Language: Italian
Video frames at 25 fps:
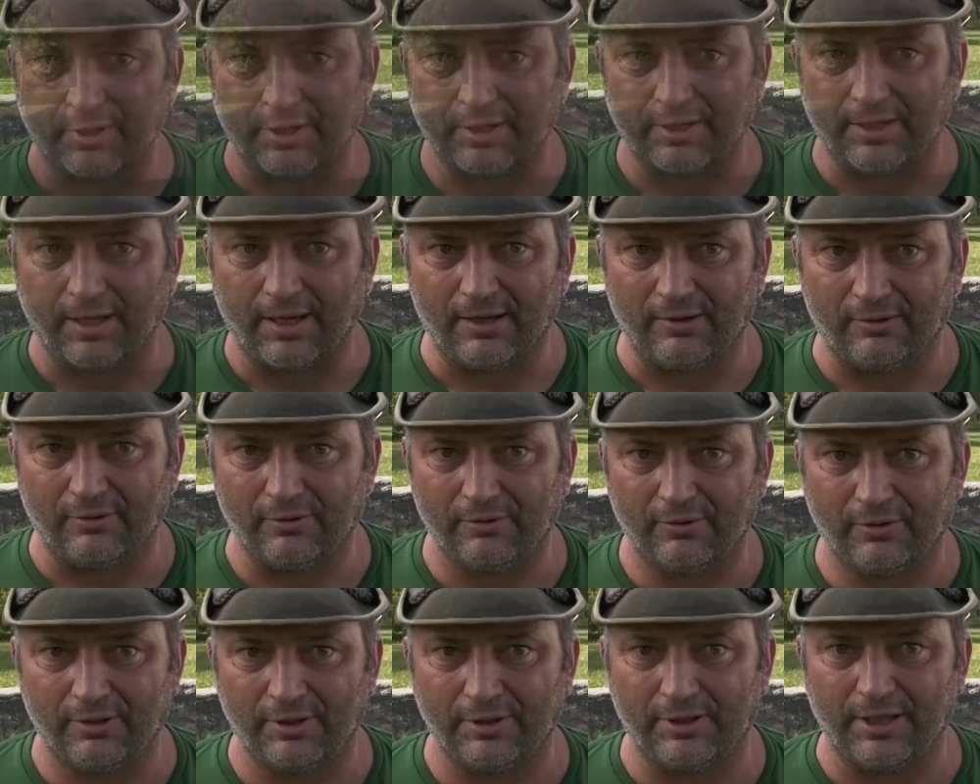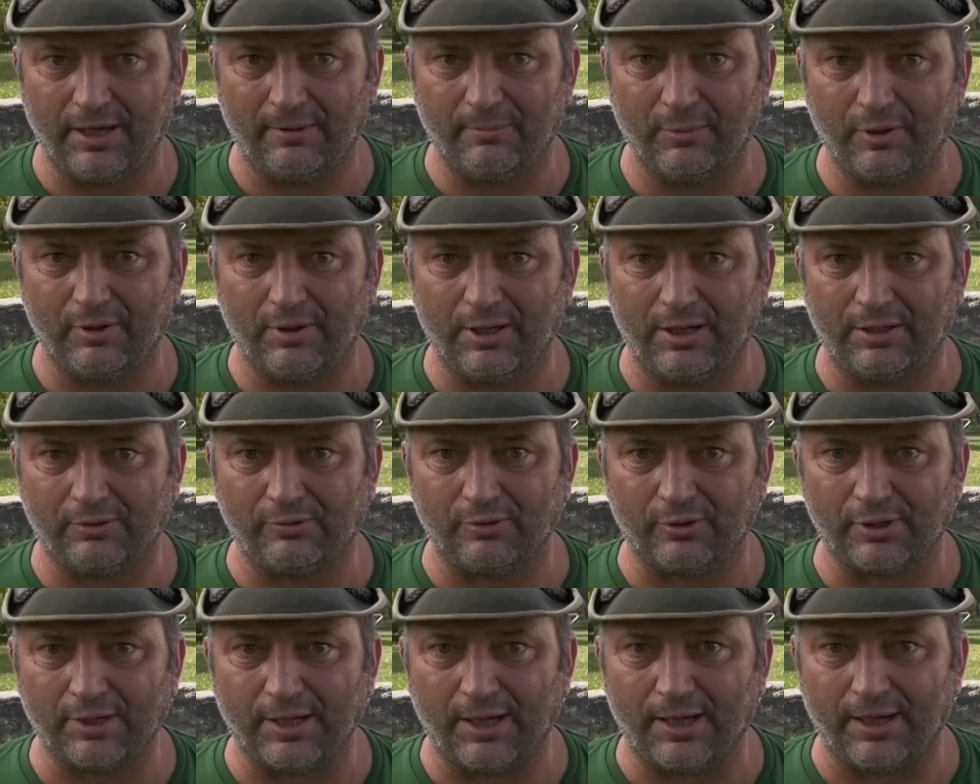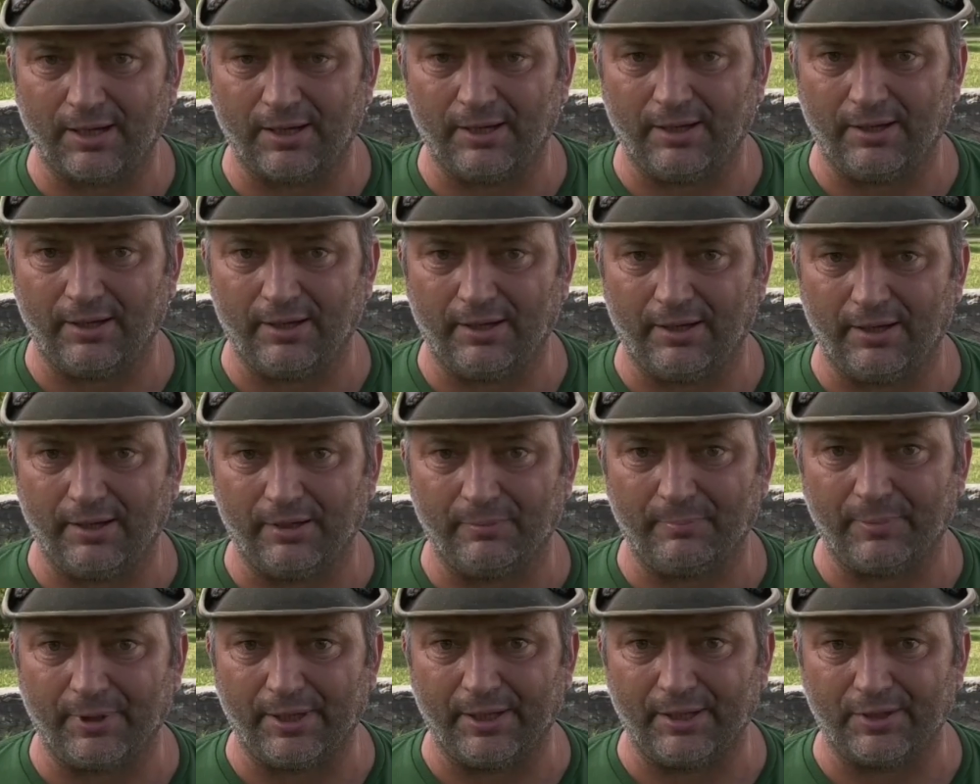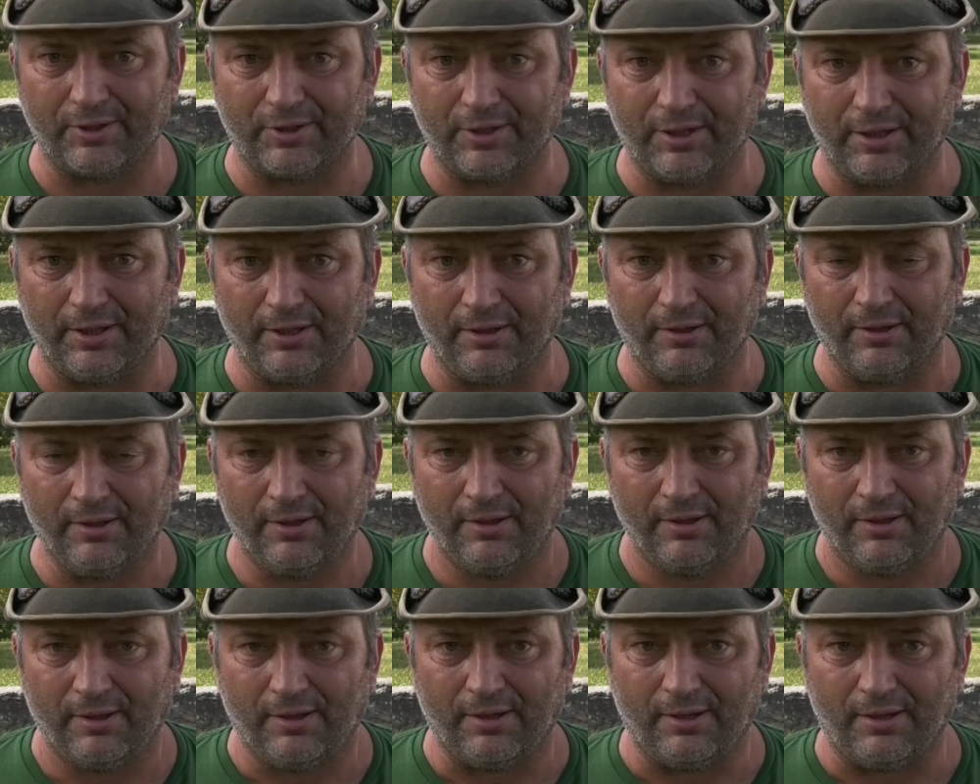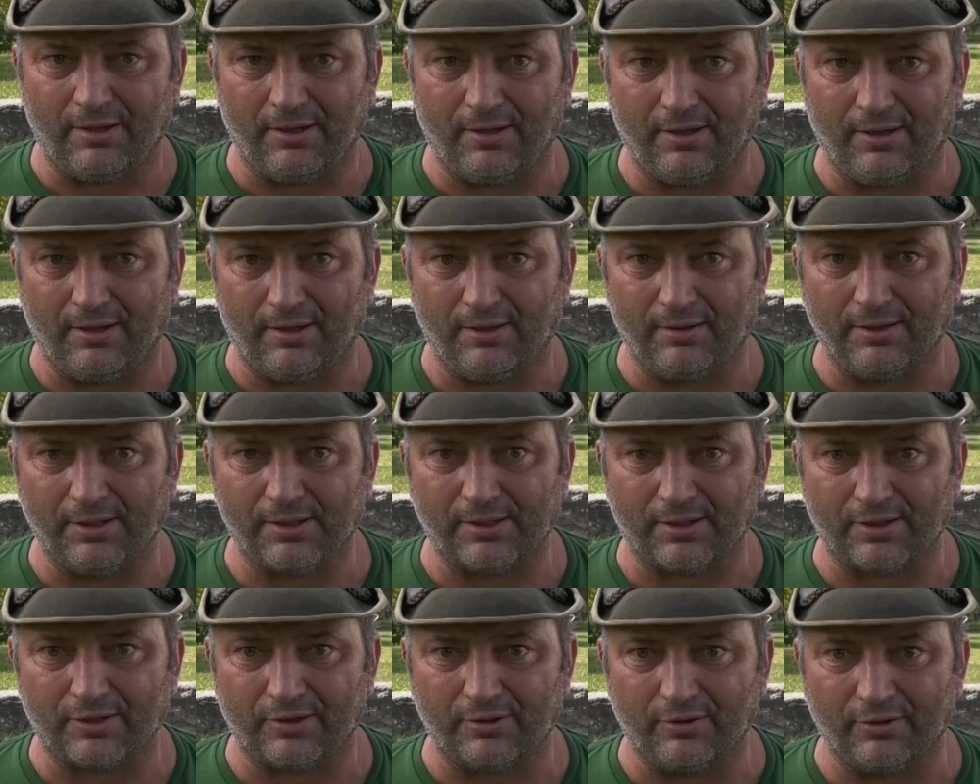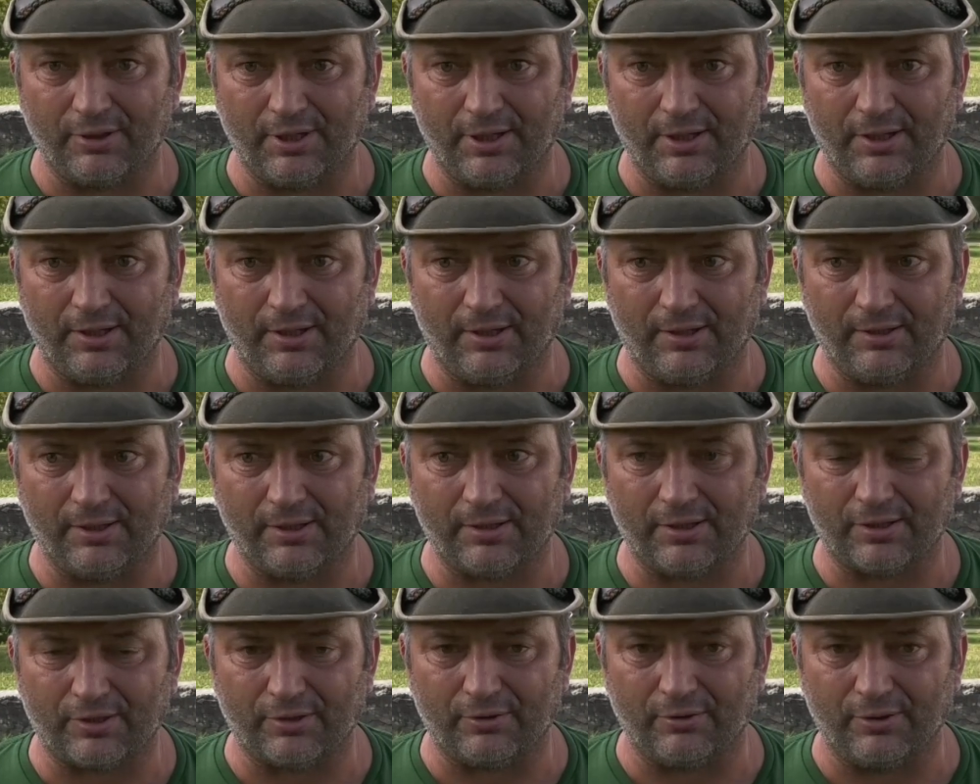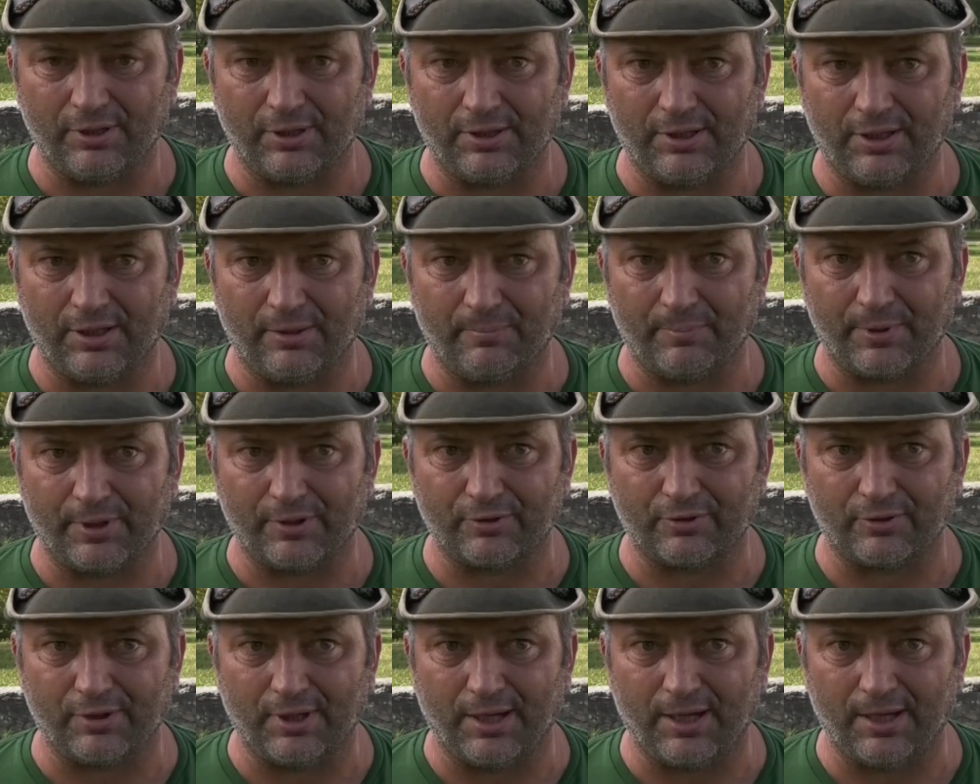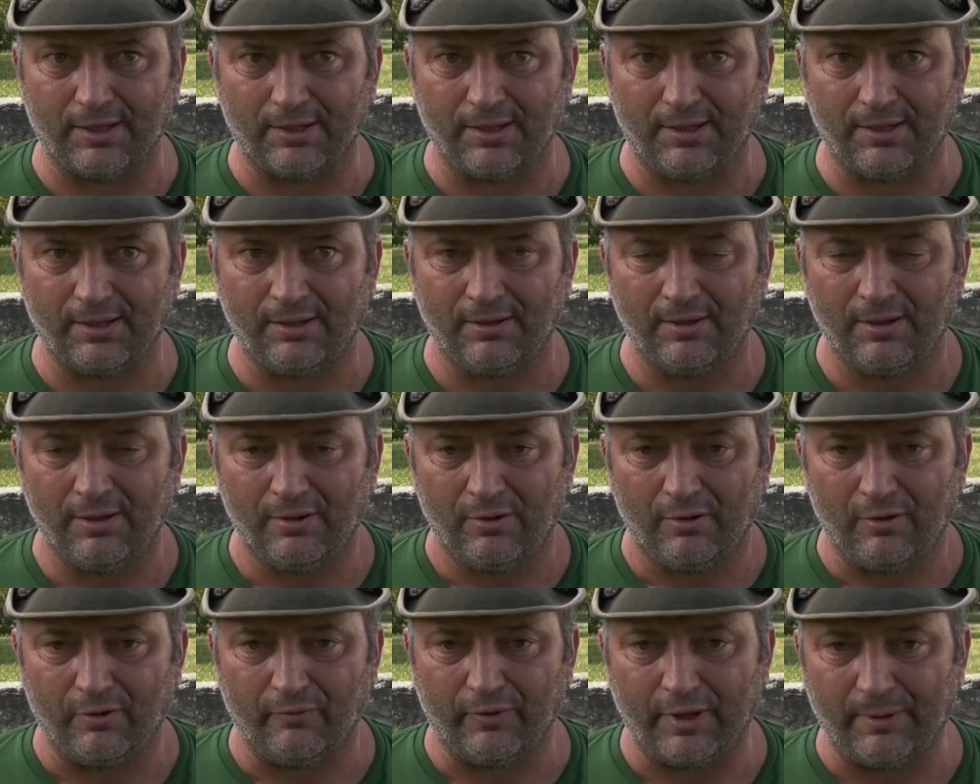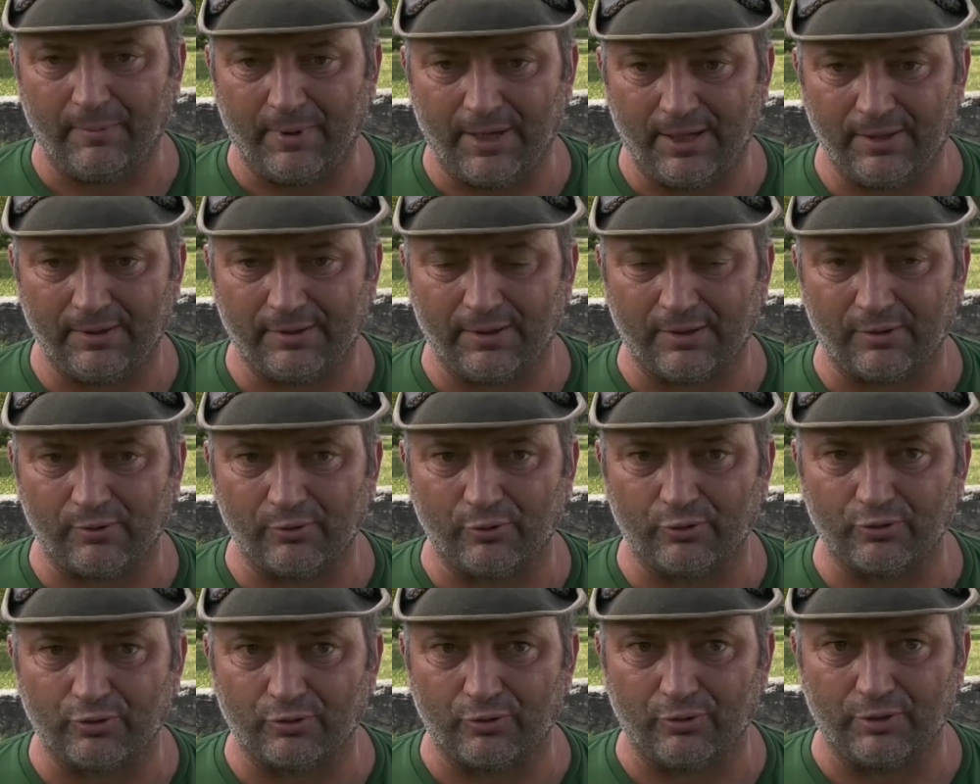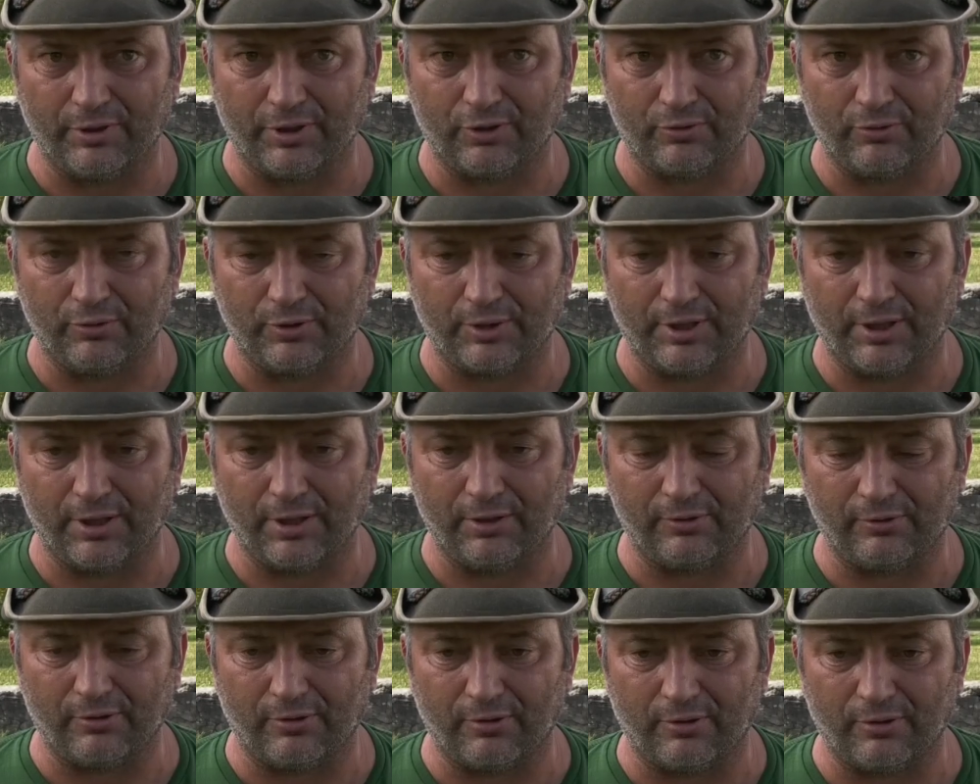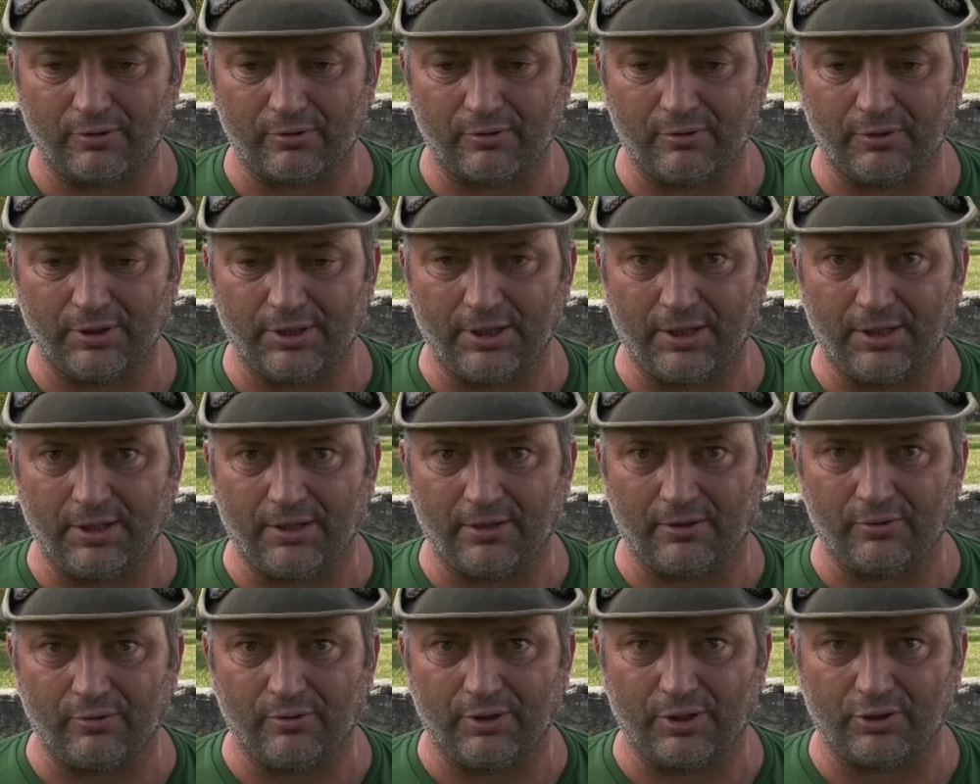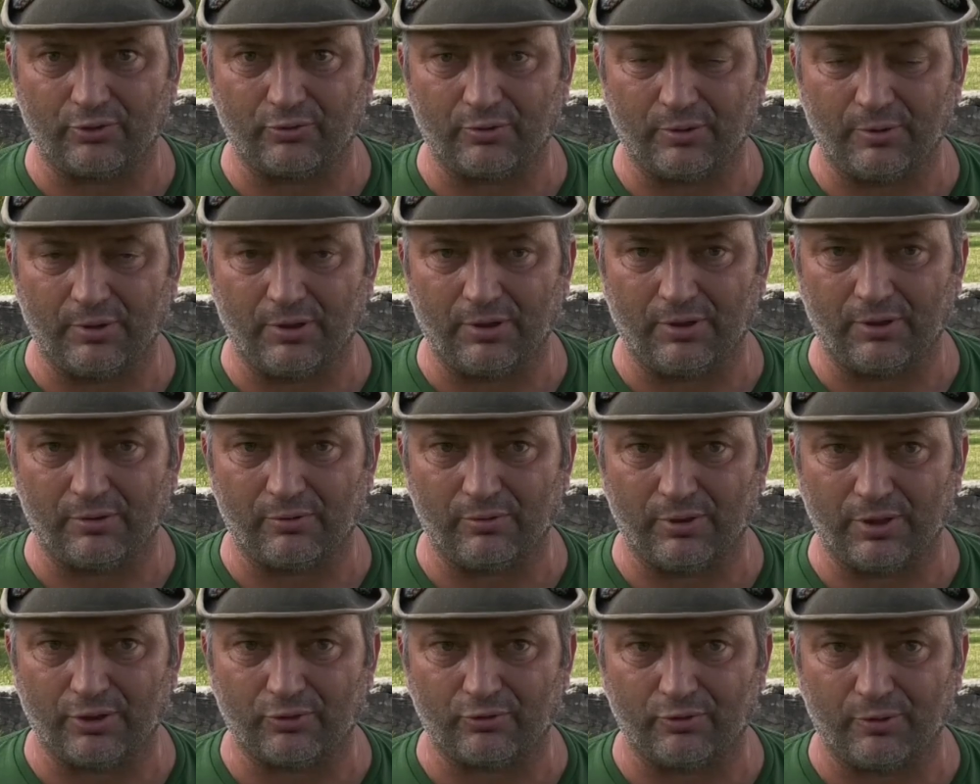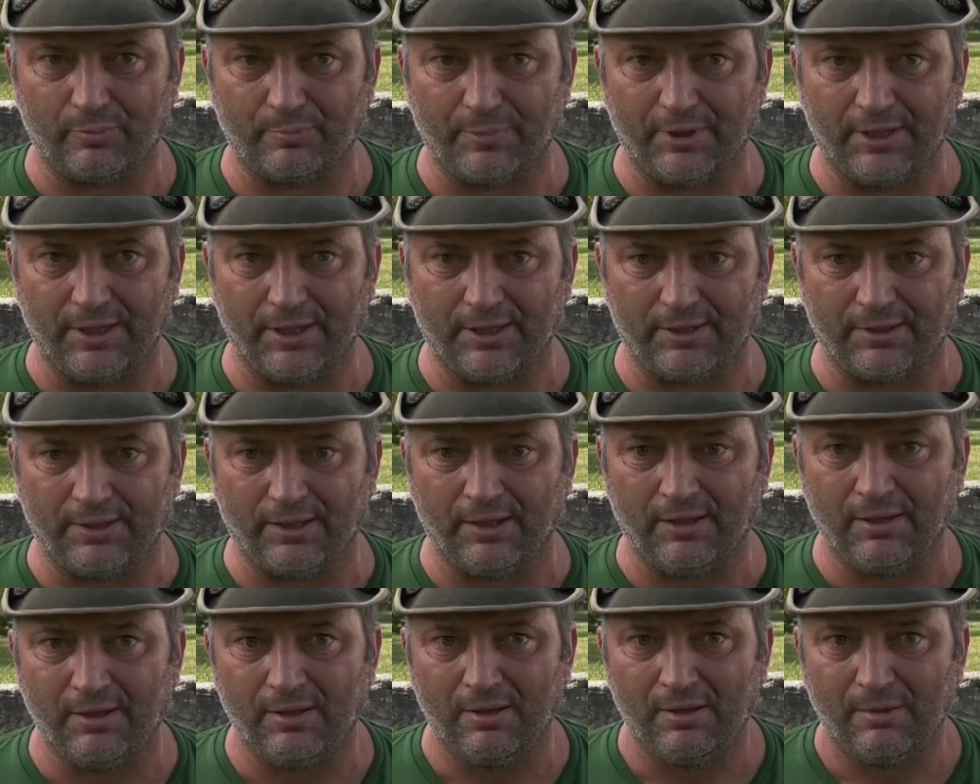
quest'anno andiamo a toccare i paesi eh, di, Castione, di, Castione, della Presolana, ovviamente Clusone sul territorio con, eh, con, la, sua, con la, sua, pineta,